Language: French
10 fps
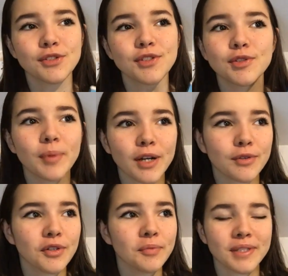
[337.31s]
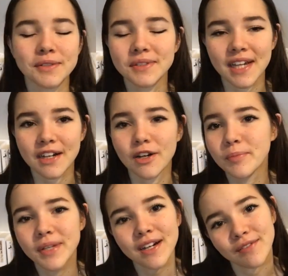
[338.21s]
je suis super contente parce que ça
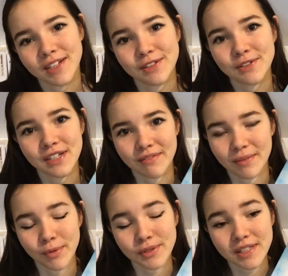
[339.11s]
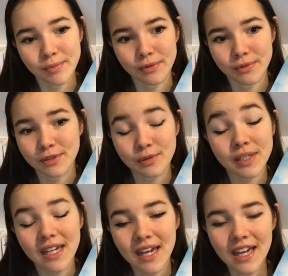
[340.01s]
colle bien avec ce que j'avais pensé pour une
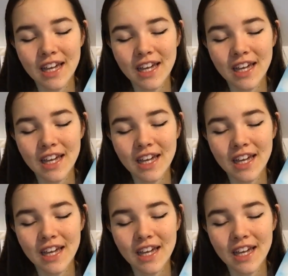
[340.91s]
suite